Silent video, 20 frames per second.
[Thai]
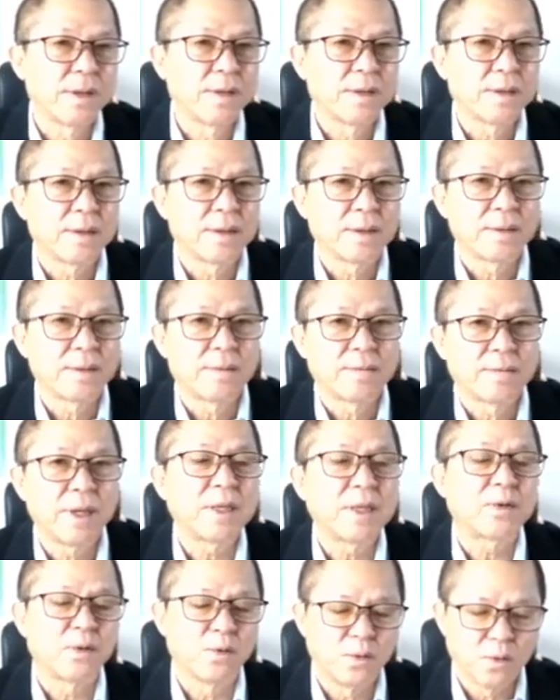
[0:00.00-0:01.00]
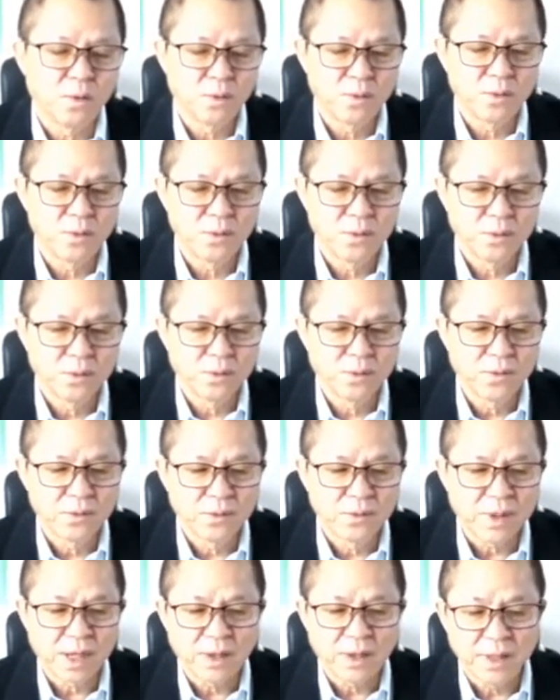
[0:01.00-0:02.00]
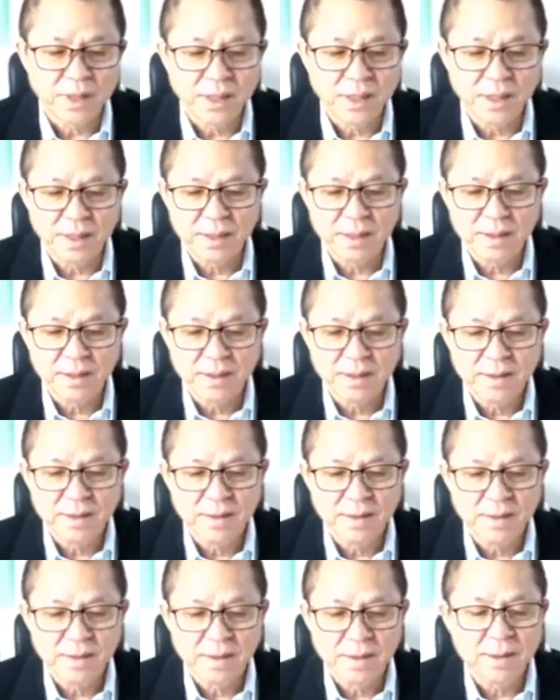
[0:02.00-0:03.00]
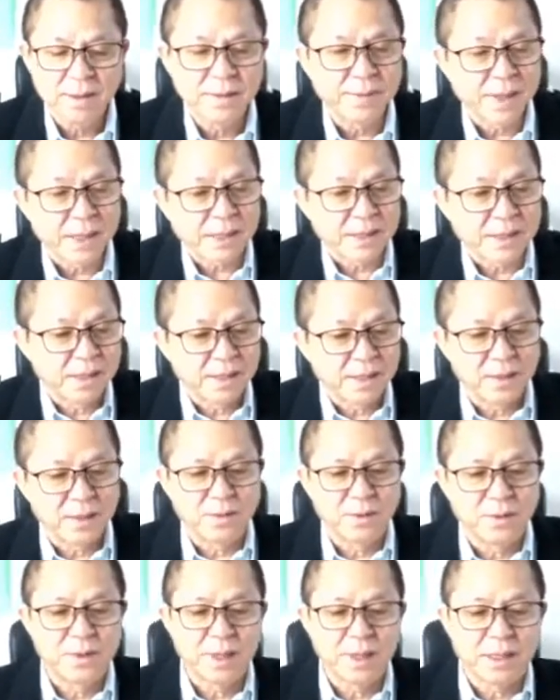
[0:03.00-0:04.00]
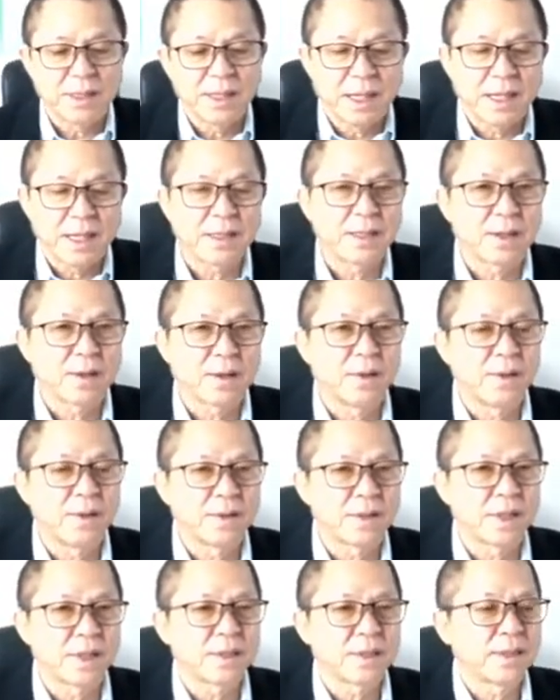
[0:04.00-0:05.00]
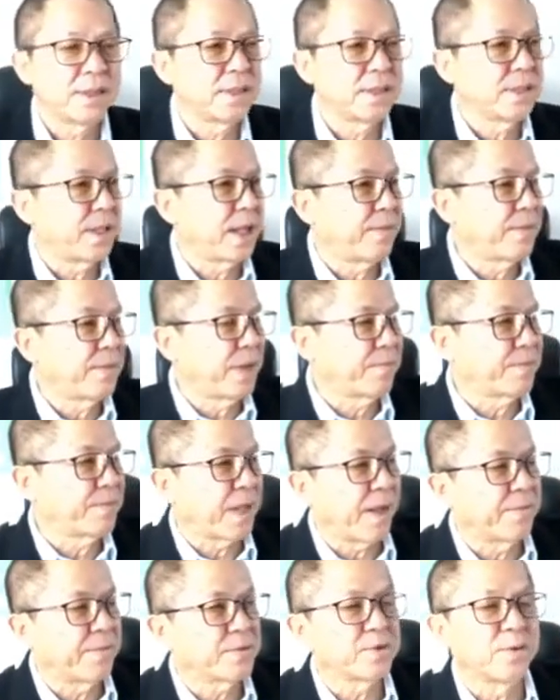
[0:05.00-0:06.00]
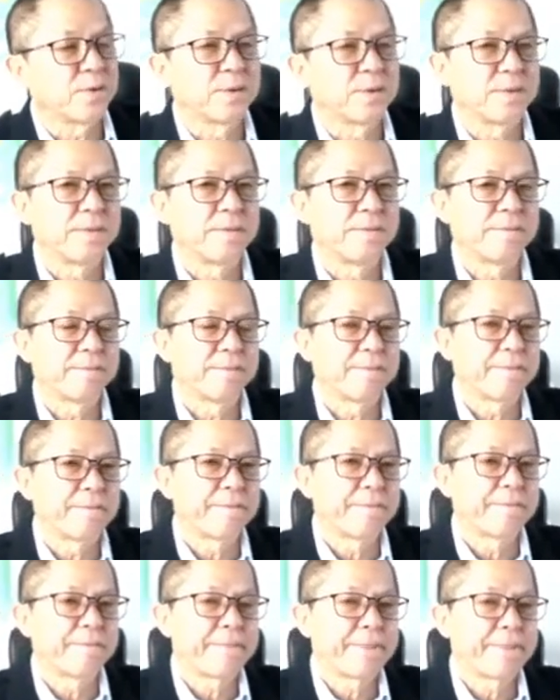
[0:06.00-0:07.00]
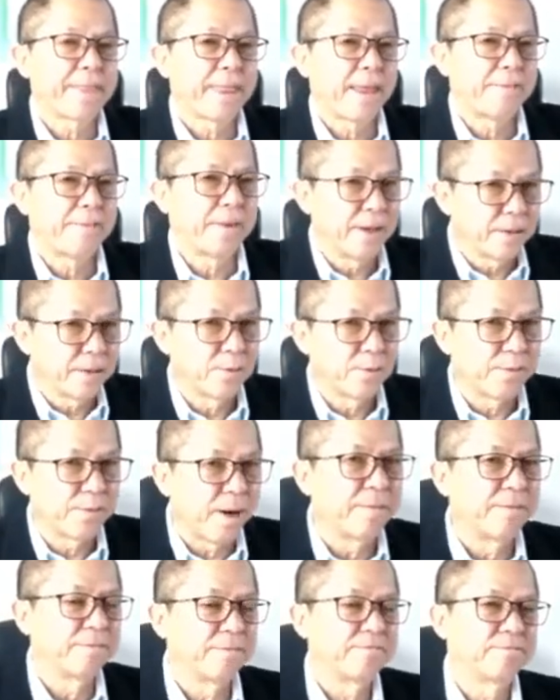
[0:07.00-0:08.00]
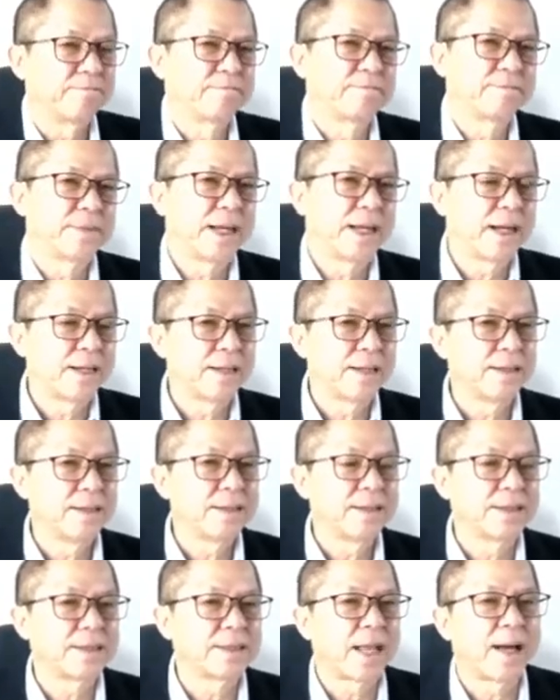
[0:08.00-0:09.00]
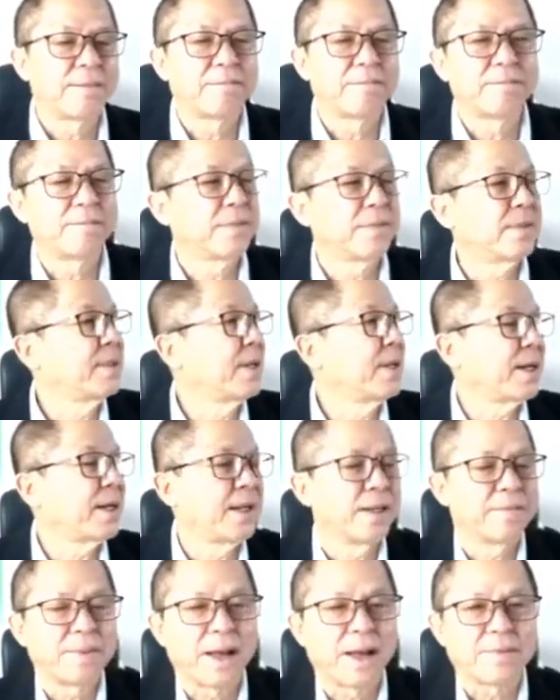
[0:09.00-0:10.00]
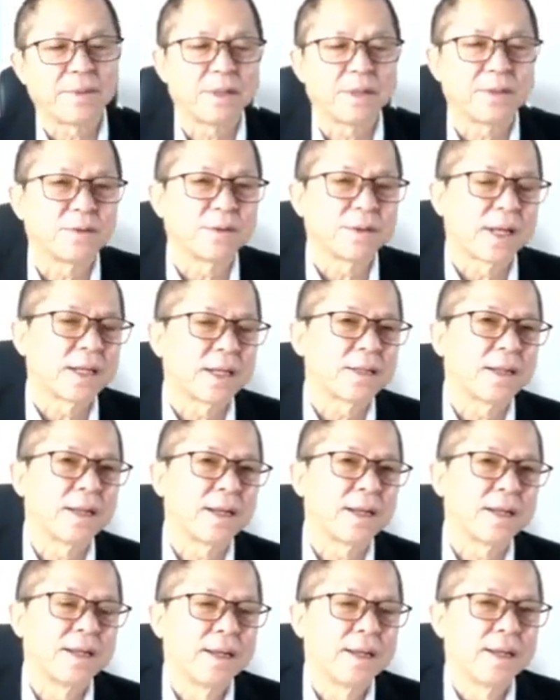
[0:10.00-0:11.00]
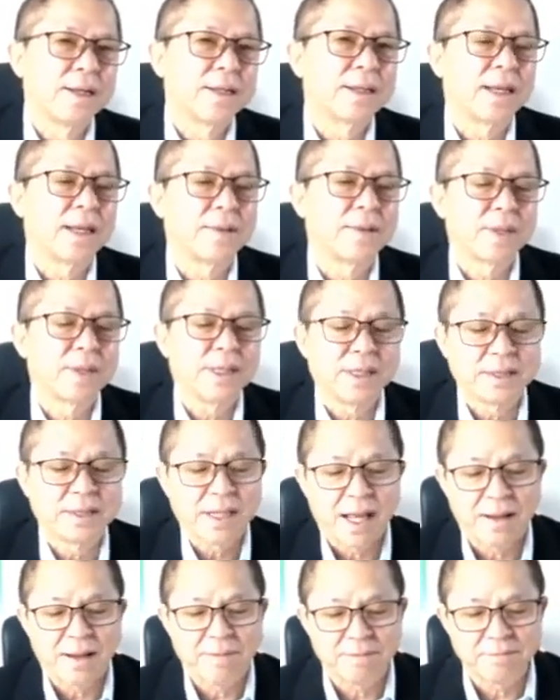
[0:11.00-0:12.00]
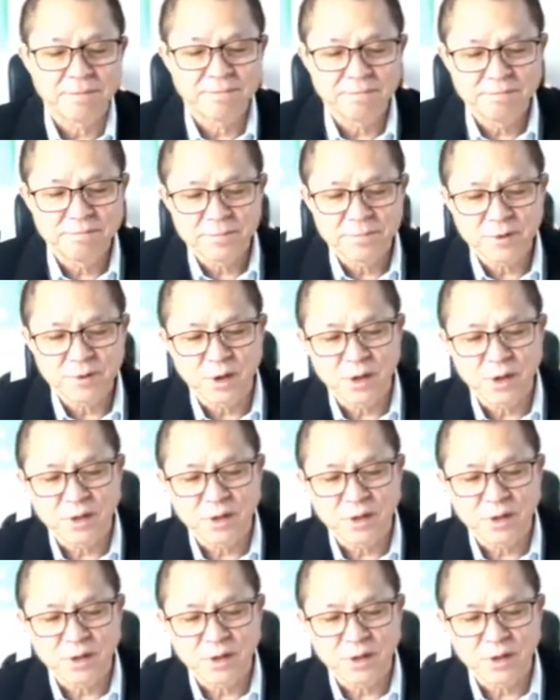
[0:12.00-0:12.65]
มีบริษัทจดทะเบียนประมาณ20แห่งประกาศทุ่มเงินลงทุนในธุรกิจกัญชงกัญชาตั้งแต่ต้นน้ำกลางน้ำปลายน้ำรวมทั้งการผลักดันผลิตภัณฑ์ที่มีส่วนผสมกัญชงกัญชา